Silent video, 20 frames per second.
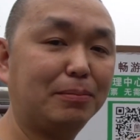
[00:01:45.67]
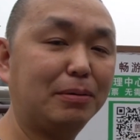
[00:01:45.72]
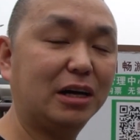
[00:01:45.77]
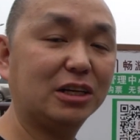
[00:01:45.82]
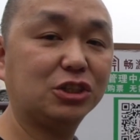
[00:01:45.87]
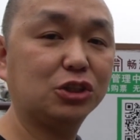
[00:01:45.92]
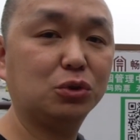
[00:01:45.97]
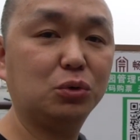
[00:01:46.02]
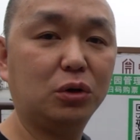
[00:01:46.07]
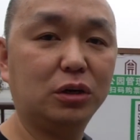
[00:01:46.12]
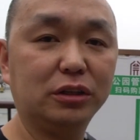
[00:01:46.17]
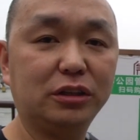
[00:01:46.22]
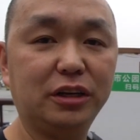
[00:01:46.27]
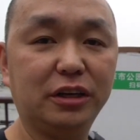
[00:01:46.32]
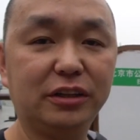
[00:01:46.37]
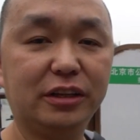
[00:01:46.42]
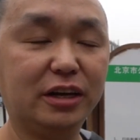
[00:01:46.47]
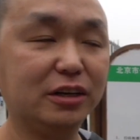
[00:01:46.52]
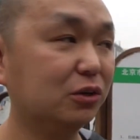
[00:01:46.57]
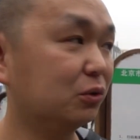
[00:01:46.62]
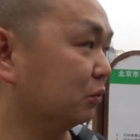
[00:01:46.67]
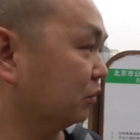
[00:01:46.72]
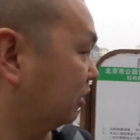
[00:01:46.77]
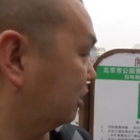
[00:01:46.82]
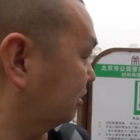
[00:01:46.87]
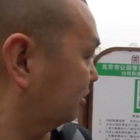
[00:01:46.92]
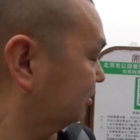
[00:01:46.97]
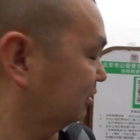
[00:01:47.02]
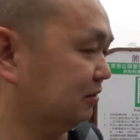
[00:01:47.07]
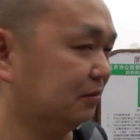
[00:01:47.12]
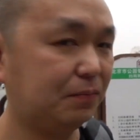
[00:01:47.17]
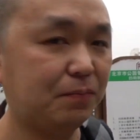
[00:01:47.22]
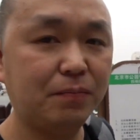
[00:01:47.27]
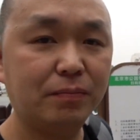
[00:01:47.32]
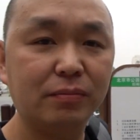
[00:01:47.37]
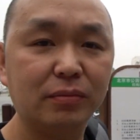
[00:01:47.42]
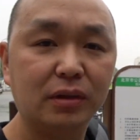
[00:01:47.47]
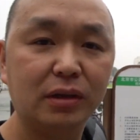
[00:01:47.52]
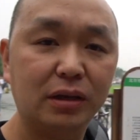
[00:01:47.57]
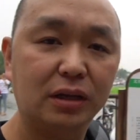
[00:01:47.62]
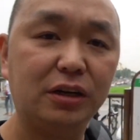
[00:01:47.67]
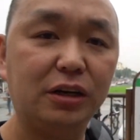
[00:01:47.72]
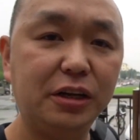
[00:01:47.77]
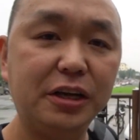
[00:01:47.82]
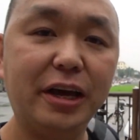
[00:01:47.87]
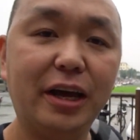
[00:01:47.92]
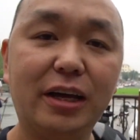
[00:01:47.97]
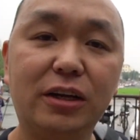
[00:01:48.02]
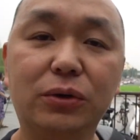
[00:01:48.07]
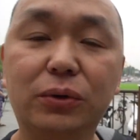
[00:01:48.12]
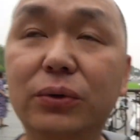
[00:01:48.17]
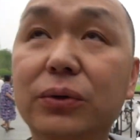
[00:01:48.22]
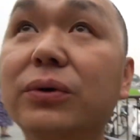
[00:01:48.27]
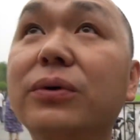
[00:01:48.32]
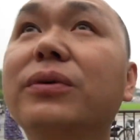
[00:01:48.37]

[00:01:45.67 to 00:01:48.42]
怕是逛天坛公园，厉害喽！